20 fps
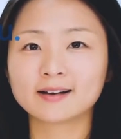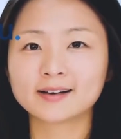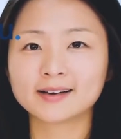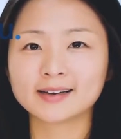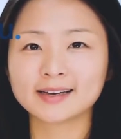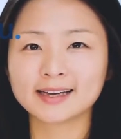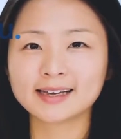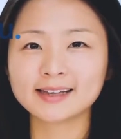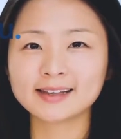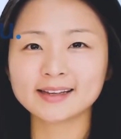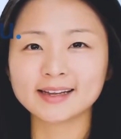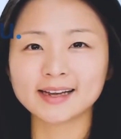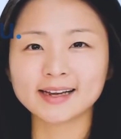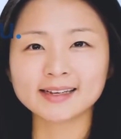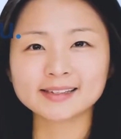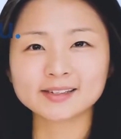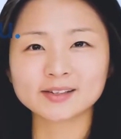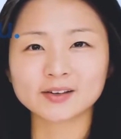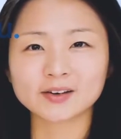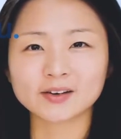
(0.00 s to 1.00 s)
He
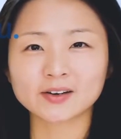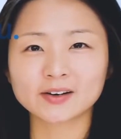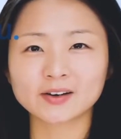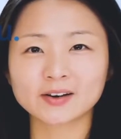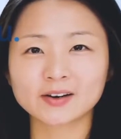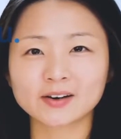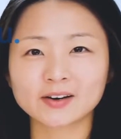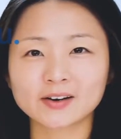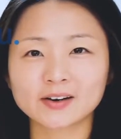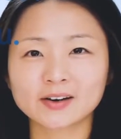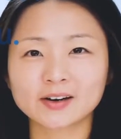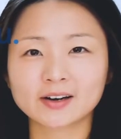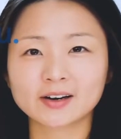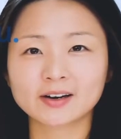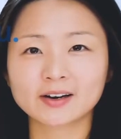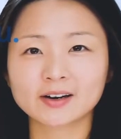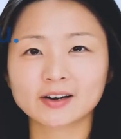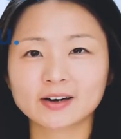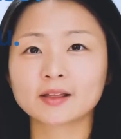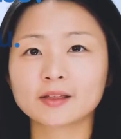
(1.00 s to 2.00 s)
likes her.
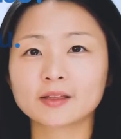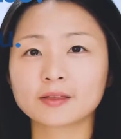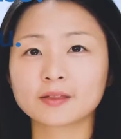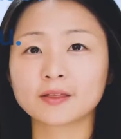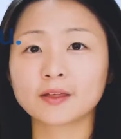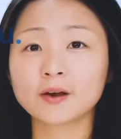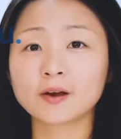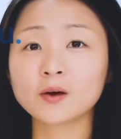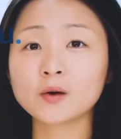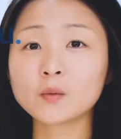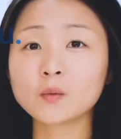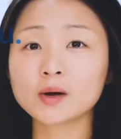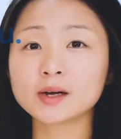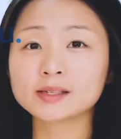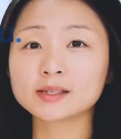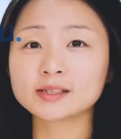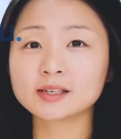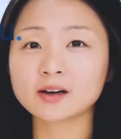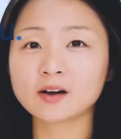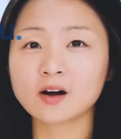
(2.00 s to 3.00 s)
There
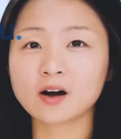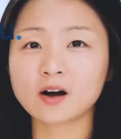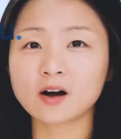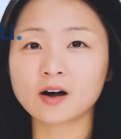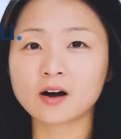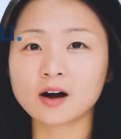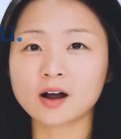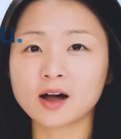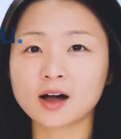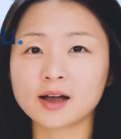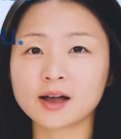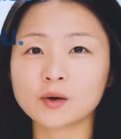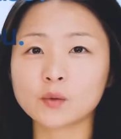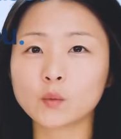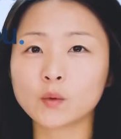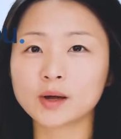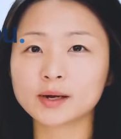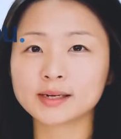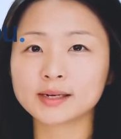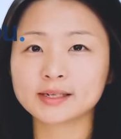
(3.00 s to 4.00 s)
was a car I
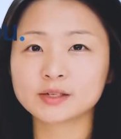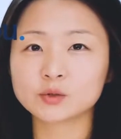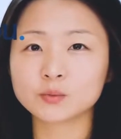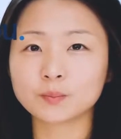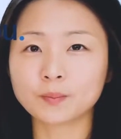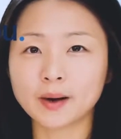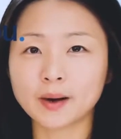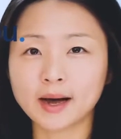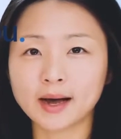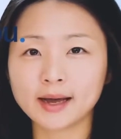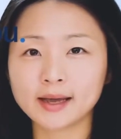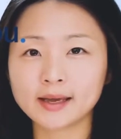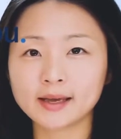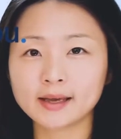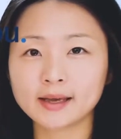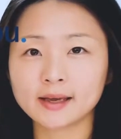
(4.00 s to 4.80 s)
wanted to buy,